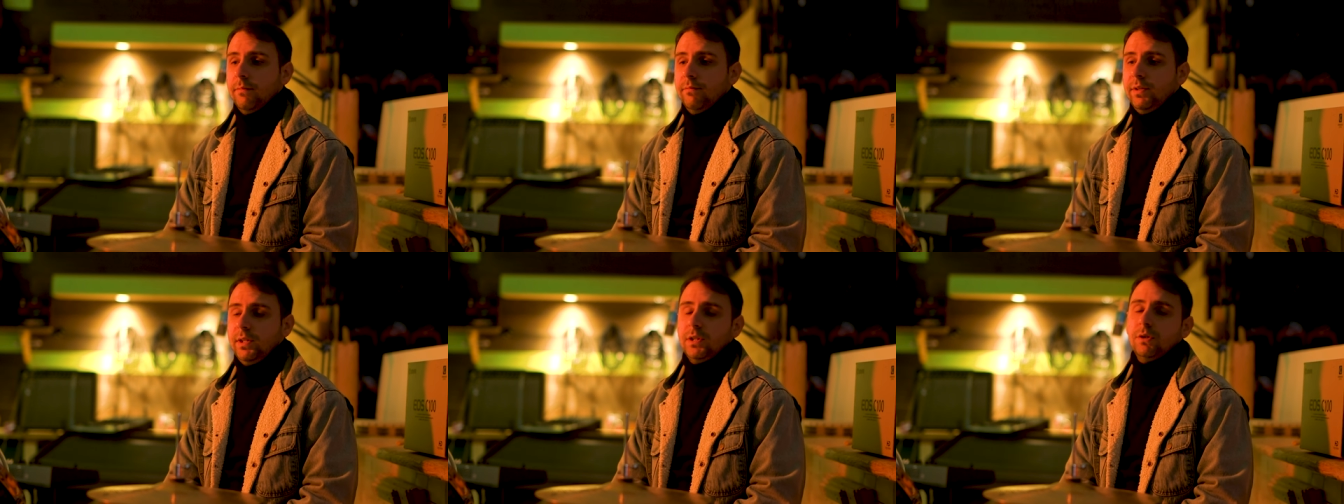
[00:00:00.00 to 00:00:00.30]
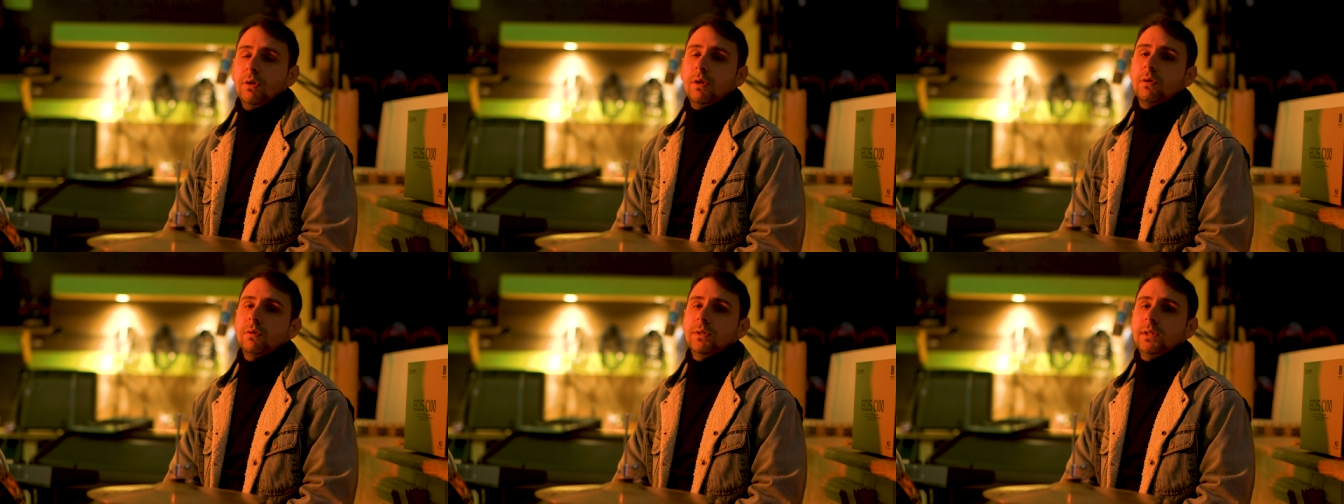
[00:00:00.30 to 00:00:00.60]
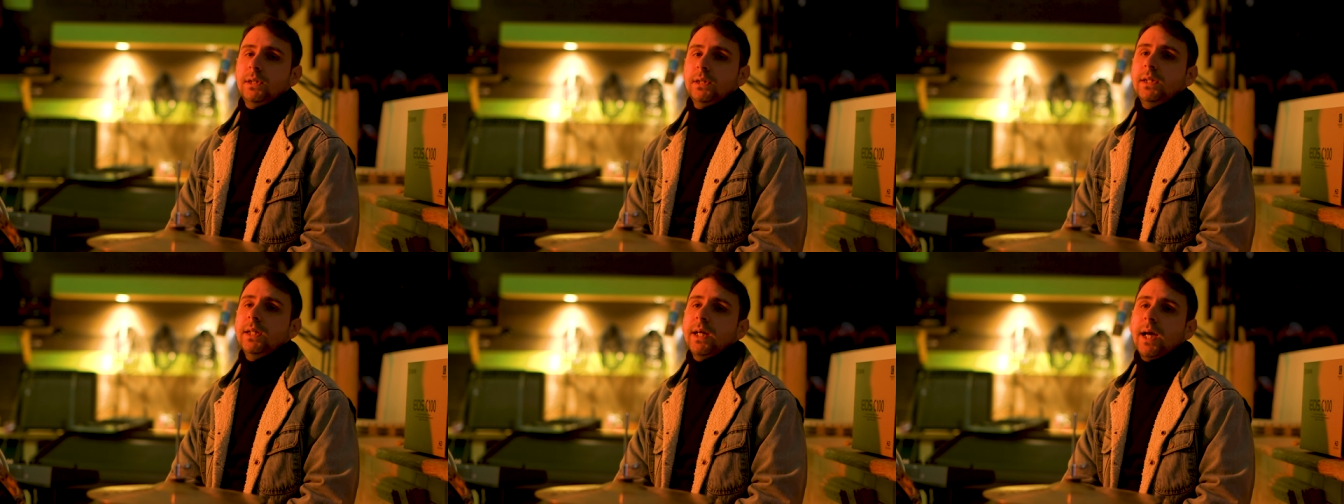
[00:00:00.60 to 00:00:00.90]
visto e
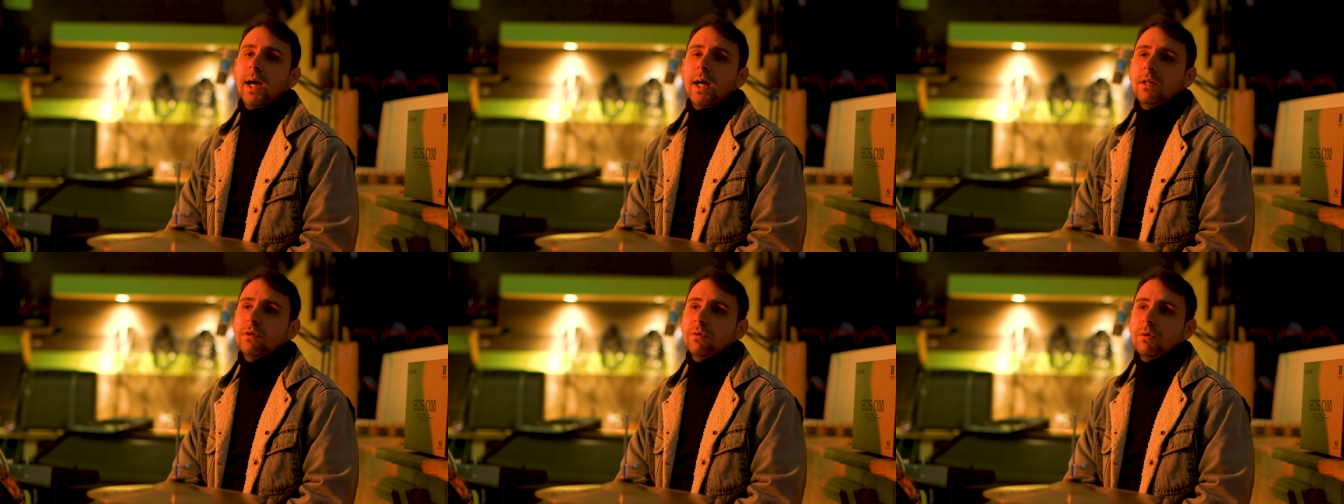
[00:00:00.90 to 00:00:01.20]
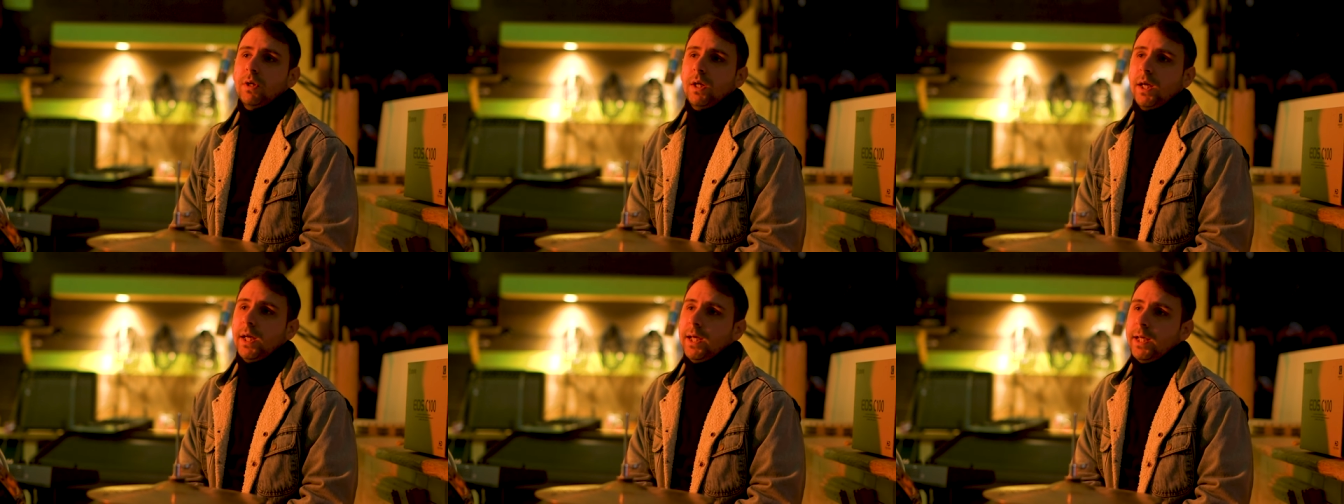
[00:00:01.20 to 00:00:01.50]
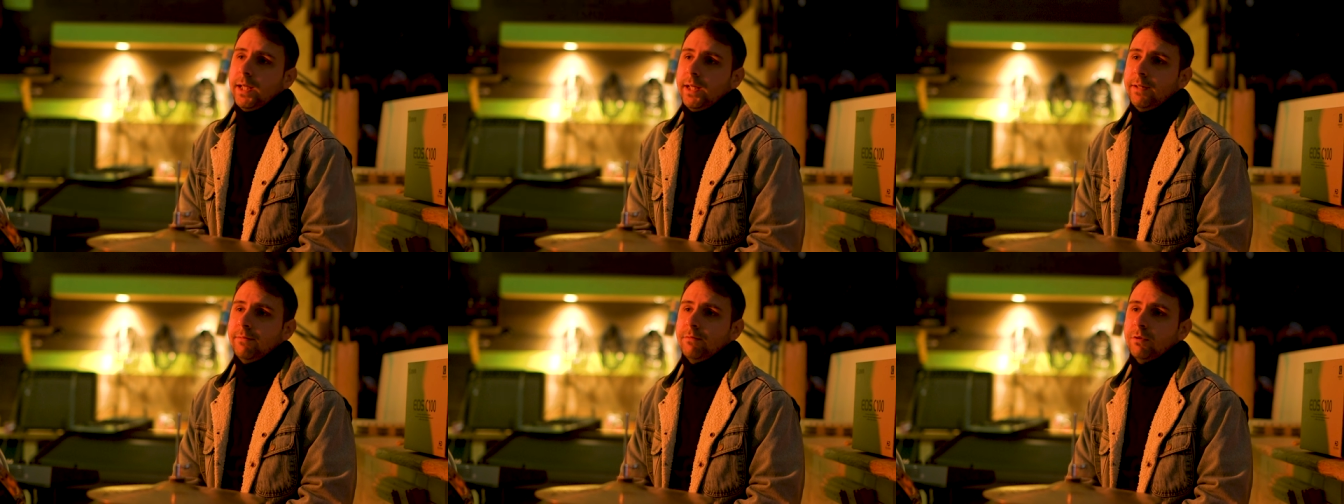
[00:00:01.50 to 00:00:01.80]
considerato
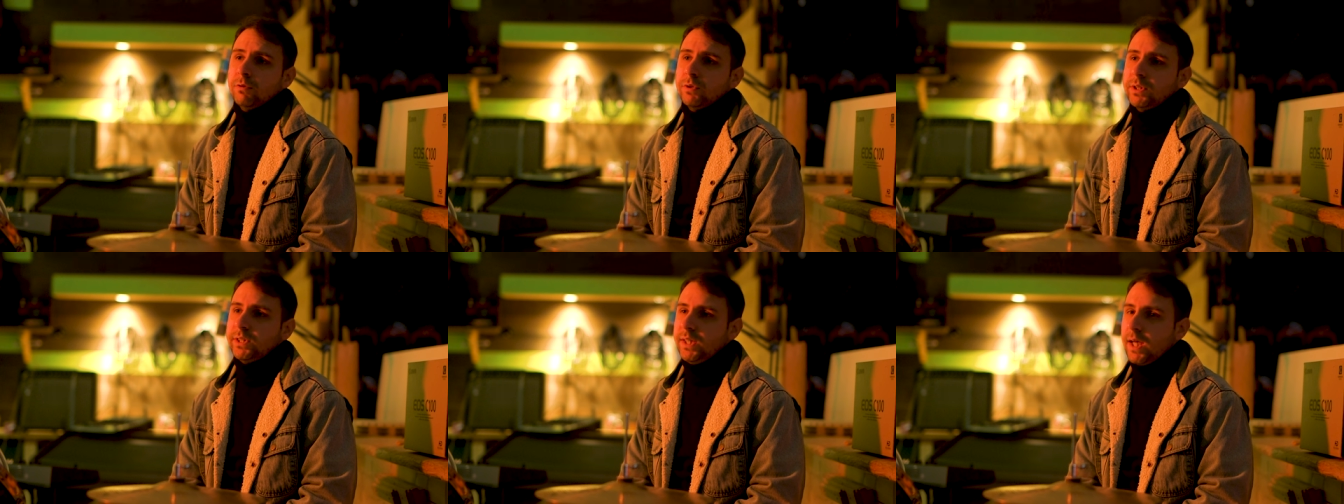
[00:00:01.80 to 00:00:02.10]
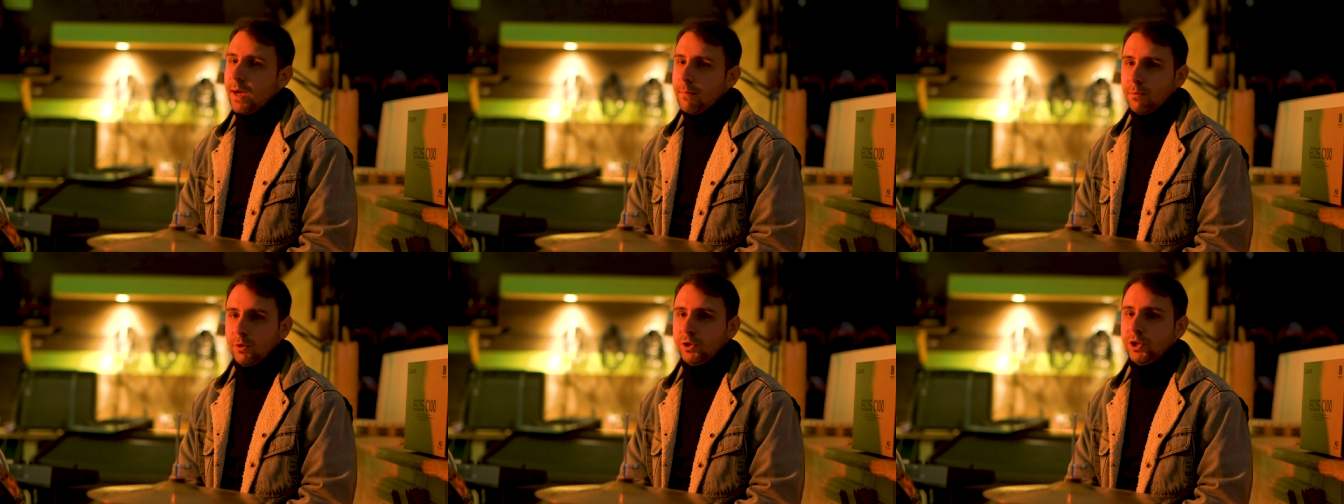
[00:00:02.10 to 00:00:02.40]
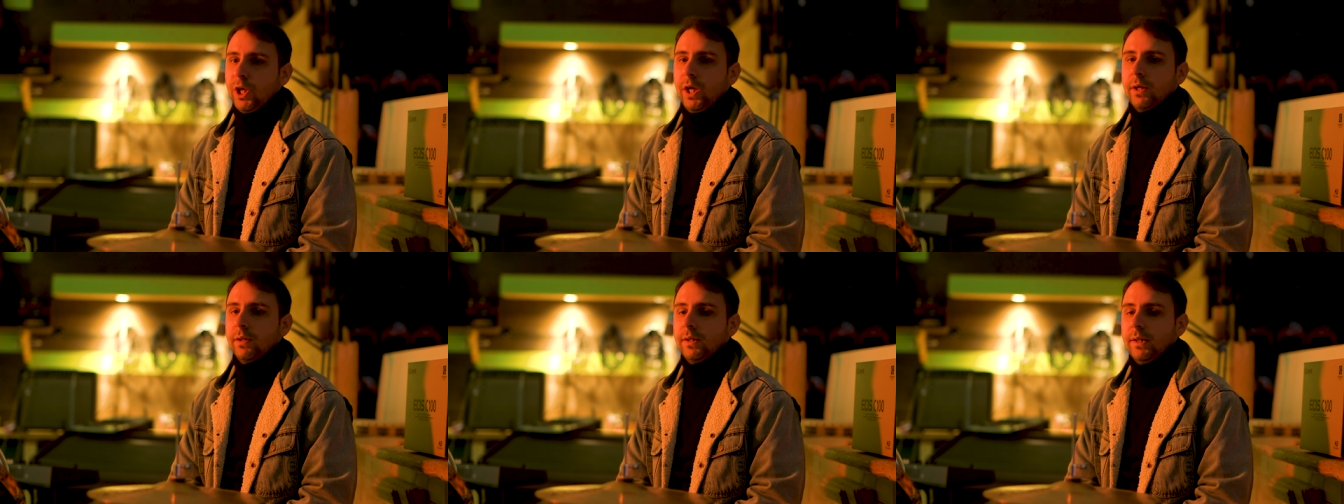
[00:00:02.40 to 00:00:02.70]
che non siamo
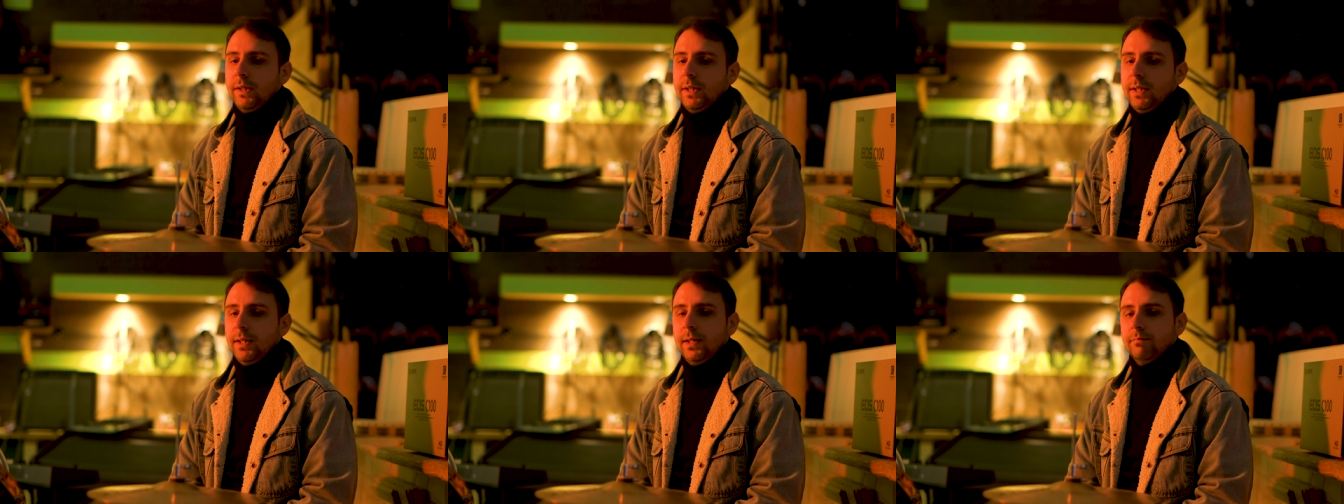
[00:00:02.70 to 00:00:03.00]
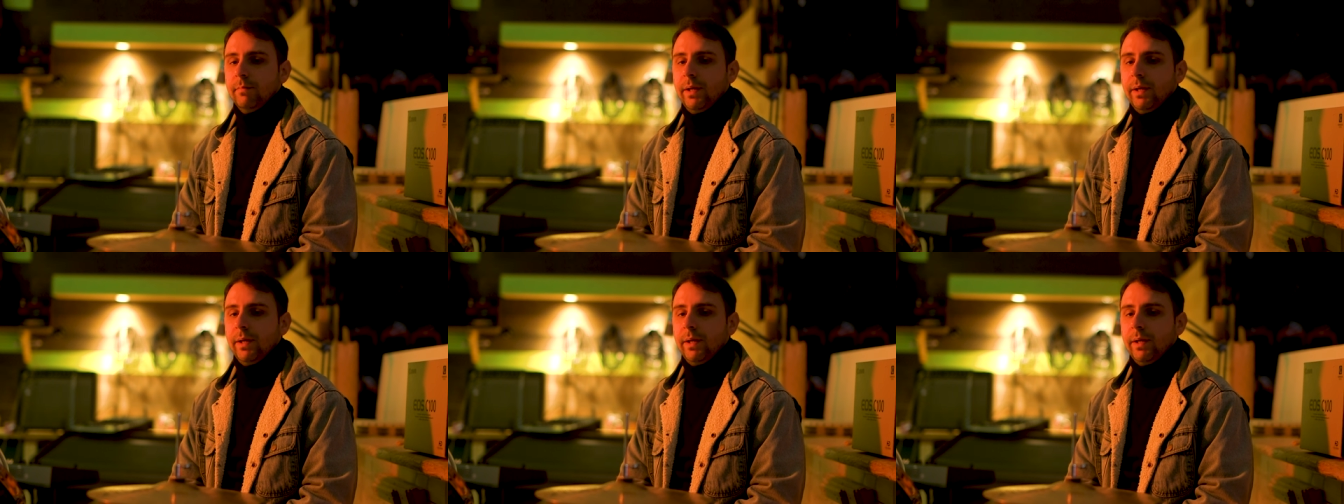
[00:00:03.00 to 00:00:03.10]
certi di